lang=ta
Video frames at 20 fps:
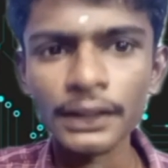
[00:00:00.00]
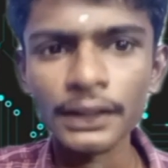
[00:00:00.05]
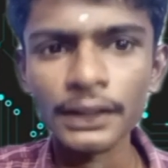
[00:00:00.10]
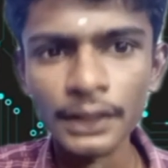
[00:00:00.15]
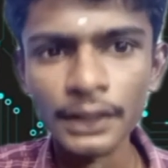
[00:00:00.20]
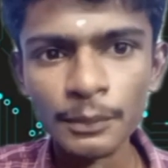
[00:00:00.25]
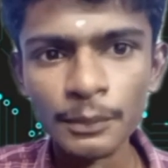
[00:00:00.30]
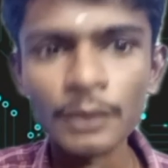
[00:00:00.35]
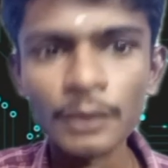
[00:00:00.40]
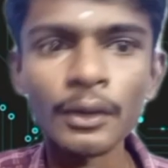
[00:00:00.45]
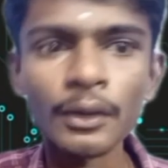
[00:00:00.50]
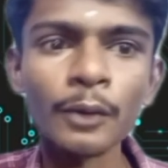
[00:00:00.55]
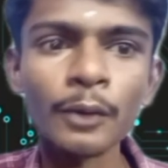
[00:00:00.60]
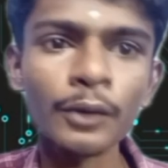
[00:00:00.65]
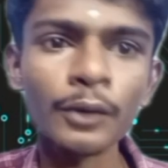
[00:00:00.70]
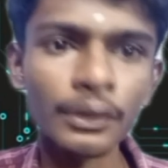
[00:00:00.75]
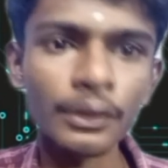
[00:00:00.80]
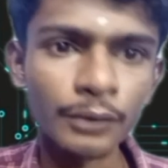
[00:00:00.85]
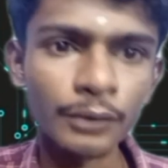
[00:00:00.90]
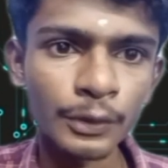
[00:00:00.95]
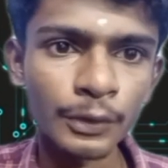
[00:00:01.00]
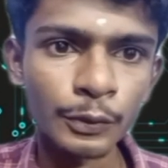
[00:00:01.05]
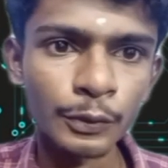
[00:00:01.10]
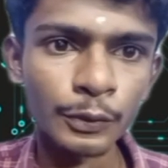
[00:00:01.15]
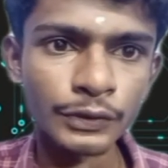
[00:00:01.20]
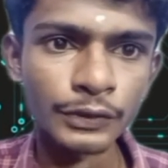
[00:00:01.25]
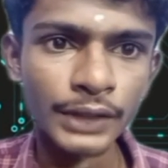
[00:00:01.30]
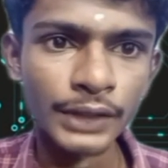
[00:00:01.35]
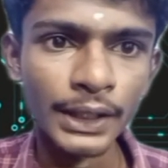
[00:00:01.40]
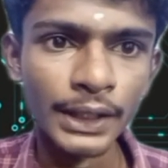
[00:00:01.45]
இனிமேல் வரக்கூடிய
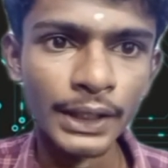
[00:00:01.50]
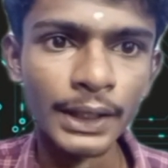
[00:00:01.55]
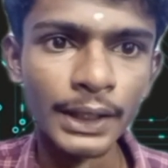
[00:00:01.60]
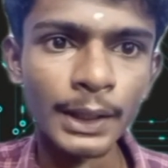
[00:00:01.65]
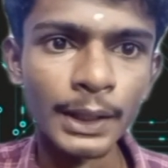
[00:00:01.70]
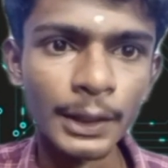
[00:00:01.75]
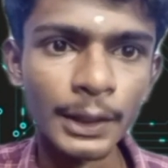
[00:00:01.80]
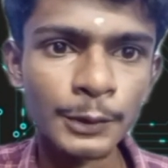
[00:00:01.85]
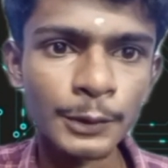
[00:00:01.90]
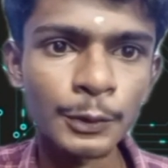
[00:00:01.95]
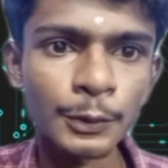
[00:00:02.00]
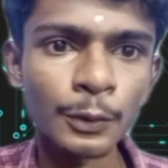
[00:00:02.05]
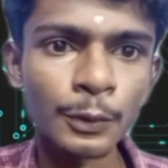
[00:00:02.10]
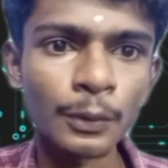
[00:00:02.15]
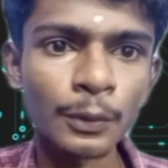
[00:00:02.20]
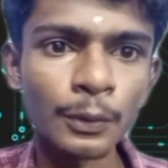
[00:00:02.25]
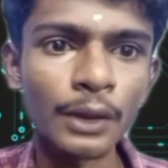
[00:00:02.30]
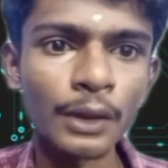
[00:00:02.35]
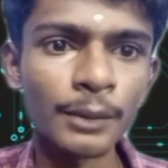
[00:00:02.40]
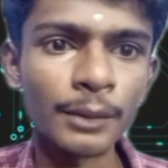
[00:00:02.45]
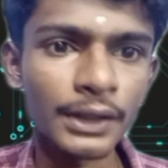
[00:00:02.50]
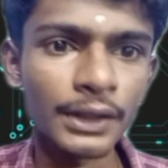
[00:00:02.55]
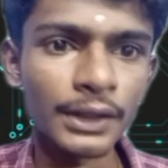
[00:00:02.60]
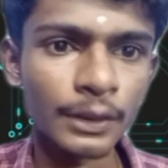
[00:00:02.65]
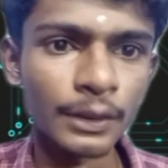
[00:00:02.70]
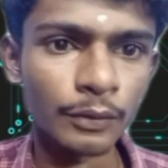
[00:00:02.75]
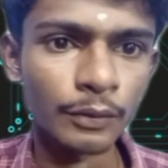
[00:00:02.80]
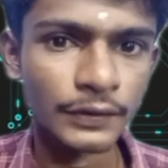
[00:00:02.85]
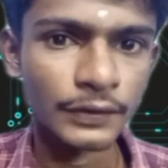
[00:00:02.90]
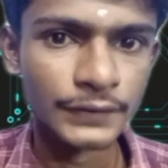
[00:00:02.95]
வீடியோஸை எலக்ட்ரோ அப்படிங்கிற
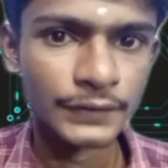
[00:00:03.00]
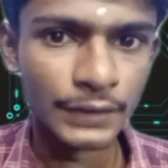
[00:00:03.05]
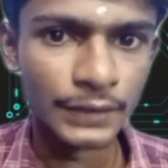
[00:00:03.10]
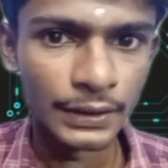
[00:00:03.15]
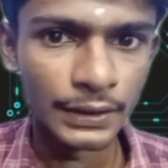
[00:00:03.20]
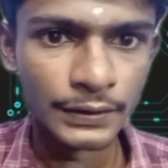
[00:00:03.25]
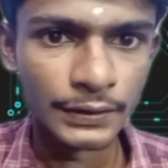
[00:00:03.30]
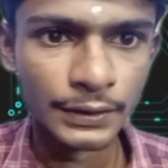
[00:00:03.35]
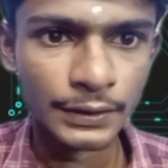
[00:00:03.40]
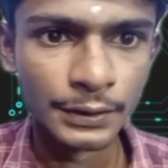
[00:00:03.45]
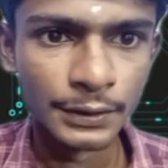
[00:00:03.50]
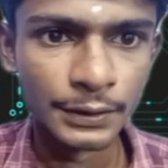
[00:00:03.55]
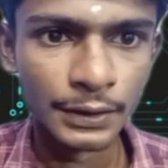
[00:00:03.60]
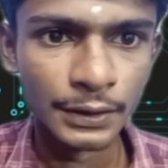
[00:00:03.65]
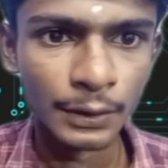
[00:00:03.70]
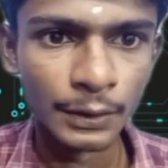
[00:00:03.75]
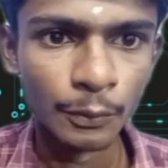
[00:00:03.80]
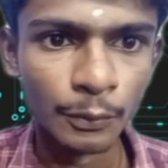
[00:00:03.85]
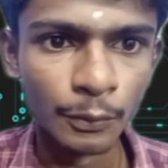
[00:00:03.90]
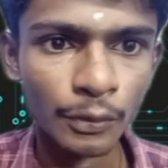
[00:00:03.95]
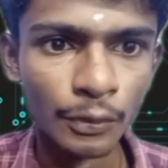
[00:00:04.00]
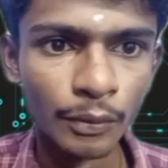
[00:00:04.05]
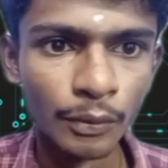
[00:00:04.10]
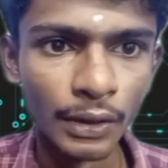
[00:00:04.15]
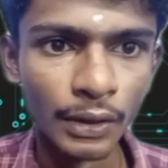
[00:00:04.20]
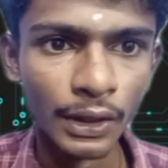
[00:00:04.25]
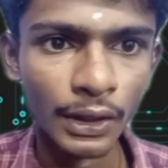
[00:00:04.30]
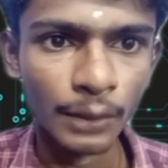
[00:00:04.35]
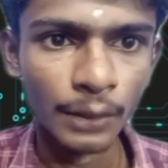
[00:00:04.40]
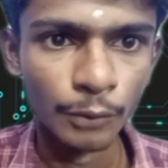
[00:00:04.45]
ஒரு சீரீஸுக்கு கீழே கொண்டு
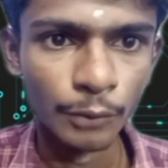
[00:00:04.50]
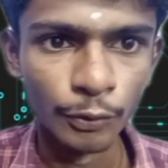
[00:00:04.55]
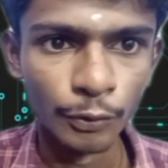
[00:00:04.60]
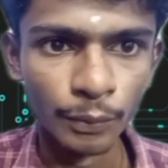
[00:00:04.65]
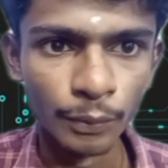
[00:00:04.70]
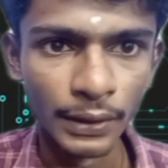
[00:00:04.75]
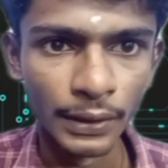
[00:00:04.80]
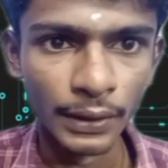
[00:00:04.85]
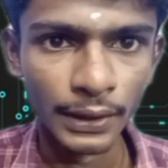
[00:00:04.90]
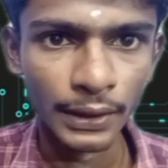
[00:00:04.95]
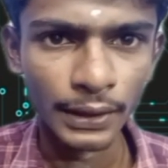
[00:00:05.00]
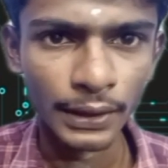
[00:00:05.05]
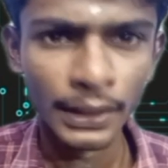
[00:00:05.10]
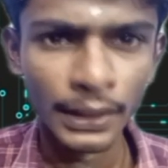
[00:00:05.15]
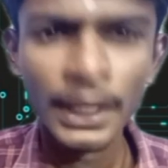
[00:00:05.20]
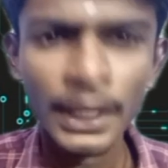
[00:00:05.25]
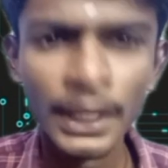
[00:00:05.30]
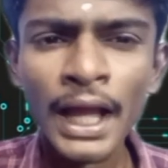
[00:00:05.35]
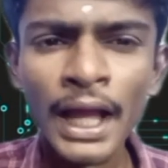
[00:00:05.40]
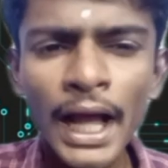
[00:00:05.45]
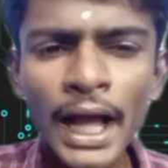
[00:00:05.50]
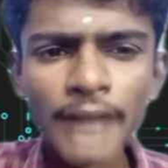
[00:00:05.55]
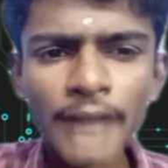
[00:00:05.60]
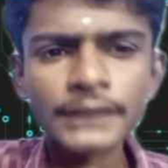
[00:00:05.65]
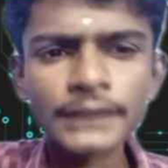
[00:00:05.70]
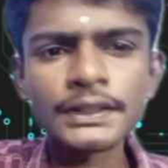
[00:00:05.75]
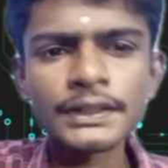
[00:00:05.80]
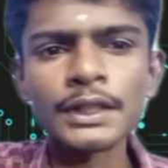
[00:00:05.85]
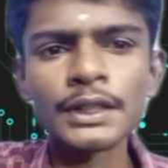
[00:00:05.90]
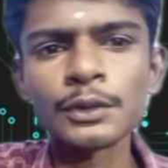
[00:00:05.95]
வரலான்னு முடிவு பண்ணியிருக்கிறேன் அந்த
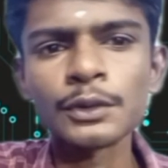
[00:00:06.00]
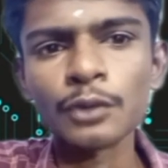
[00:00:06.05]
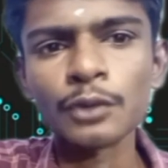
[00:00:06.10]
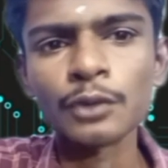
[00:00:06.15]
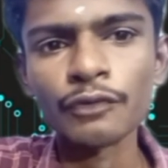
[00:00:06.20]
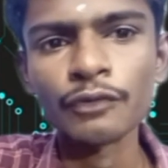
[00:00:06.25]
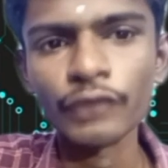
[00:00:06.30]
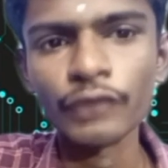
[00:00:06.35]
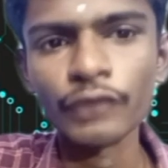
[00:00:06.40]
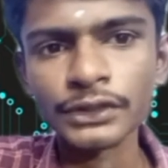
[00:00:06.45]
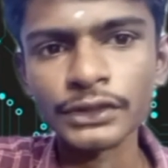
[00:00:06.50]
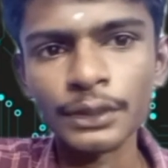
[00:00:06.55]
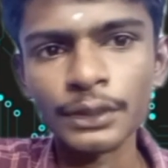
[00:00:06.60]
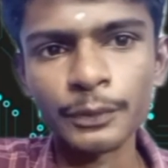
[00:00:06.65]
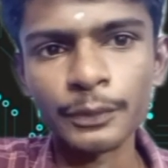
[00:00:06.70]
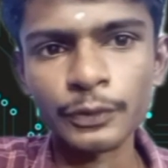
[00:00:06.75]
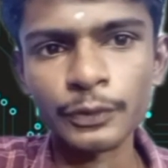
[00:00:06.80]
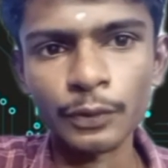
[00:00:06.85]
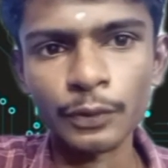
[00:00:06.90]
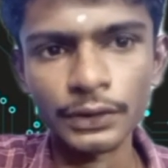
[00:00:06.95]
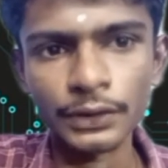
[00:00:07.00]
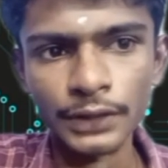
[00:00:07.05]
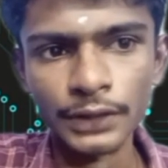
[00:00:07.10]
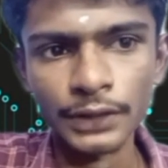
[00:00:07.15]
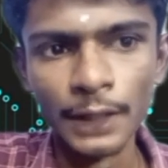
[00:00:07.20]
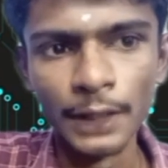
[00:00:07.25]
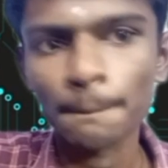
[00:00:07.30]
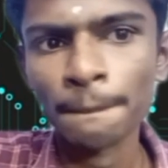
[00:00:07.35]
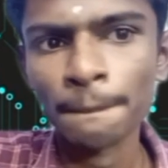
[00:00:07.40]
சீரீஸோட ஃபஸ்ட் எபிசோடு இது தான்